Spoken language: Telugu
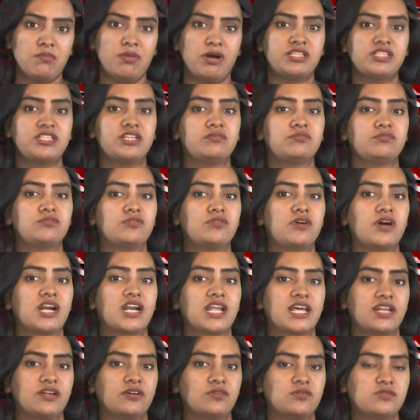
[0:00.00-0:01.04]
మద్యం
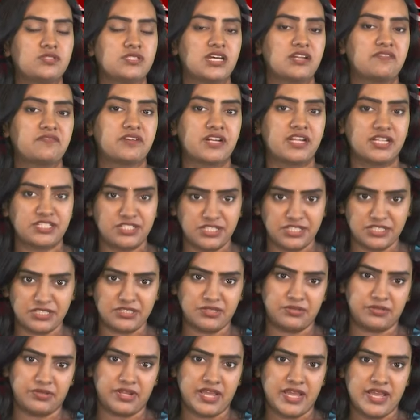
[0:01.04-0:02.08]
దుకాణాలకు సరఫరా
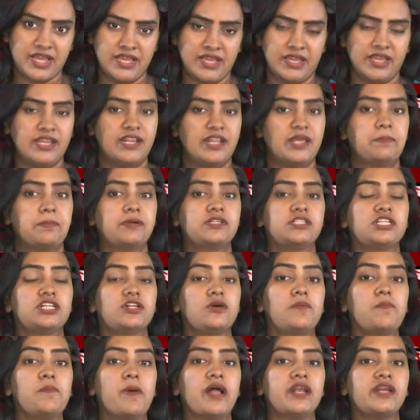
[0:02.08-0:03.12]
చేస్తుంది ఈ
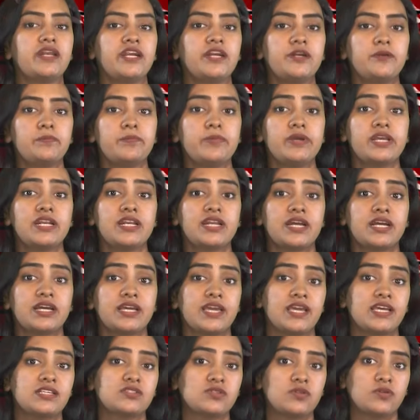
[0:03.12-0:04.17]
నేపథ్యంలో పన్నెండు బీర్ల
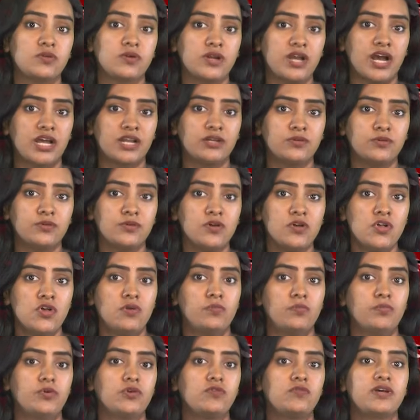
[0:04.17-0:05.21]
కేసులకు గాను
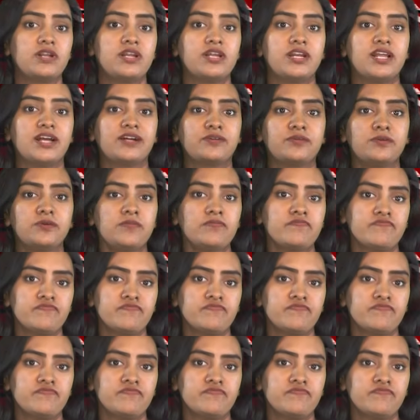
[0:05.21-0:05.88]
బ్రూవరీలకు